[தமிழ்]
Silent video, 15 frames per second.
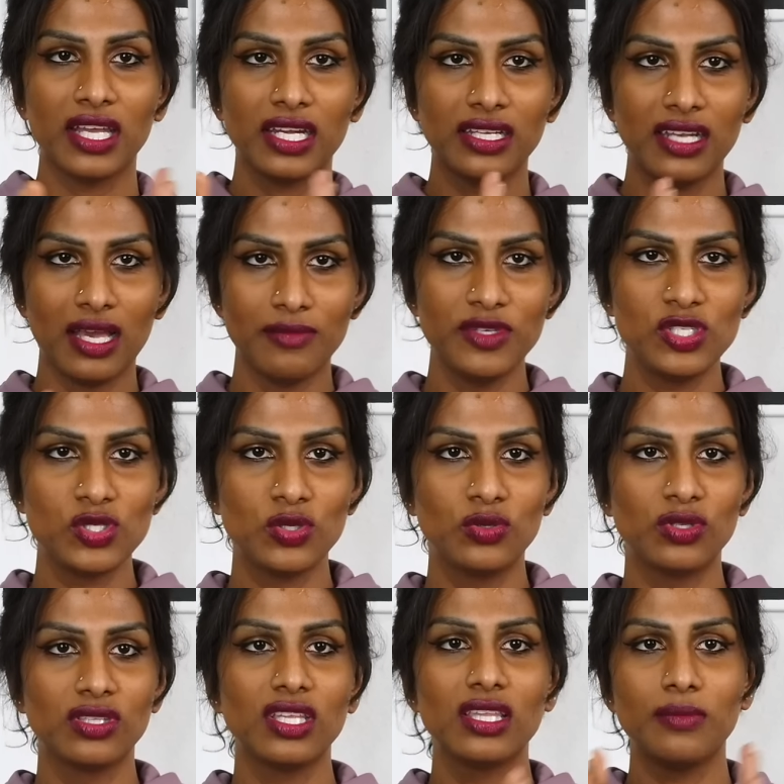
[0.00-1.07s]
கரெக்டாக அமைச்சு
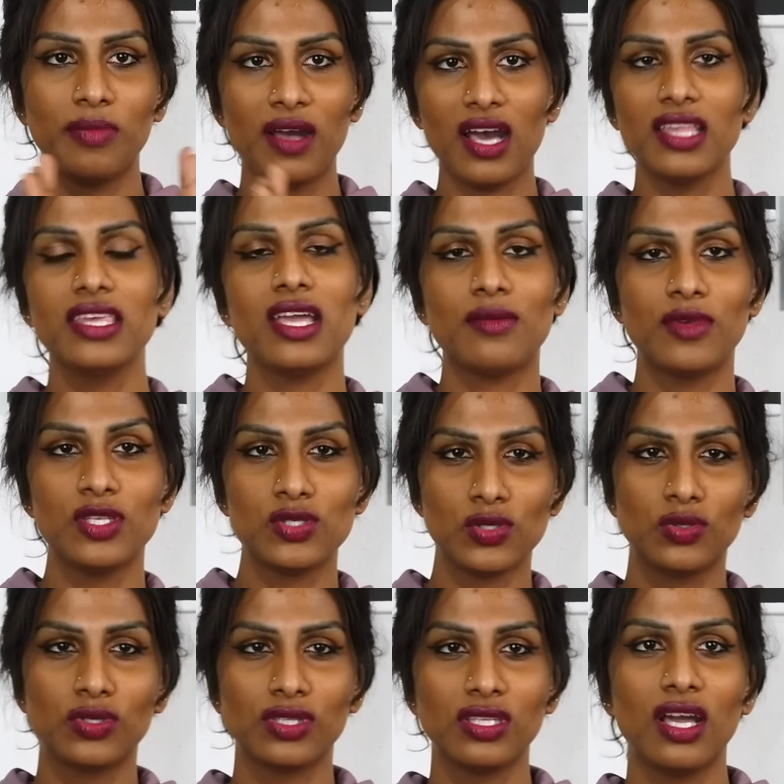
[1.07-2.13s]
கொடுத்து அந்த பாதையை அமைச்சு
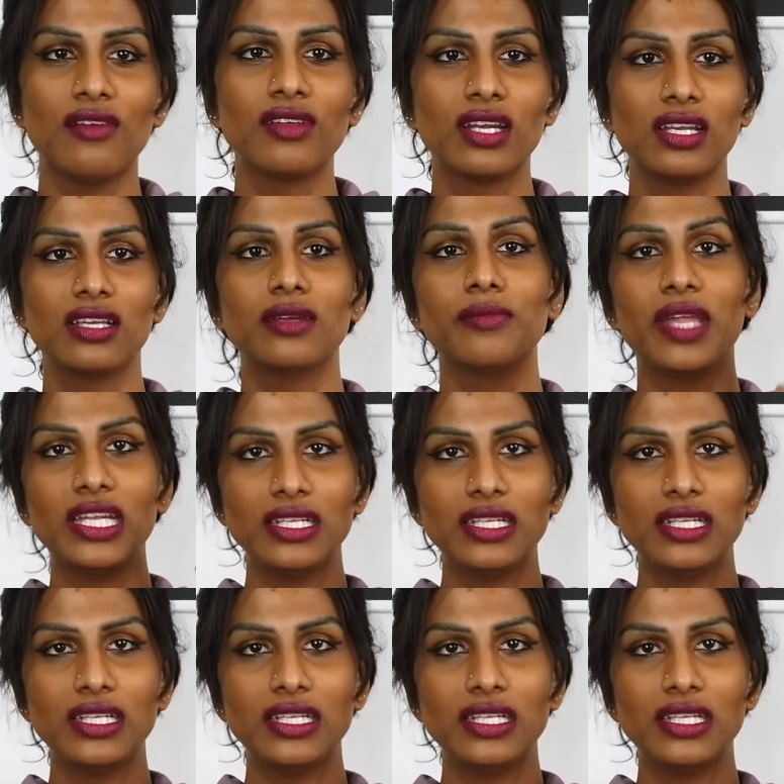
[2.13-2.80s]
கொடுத்து அவர்களுக்கு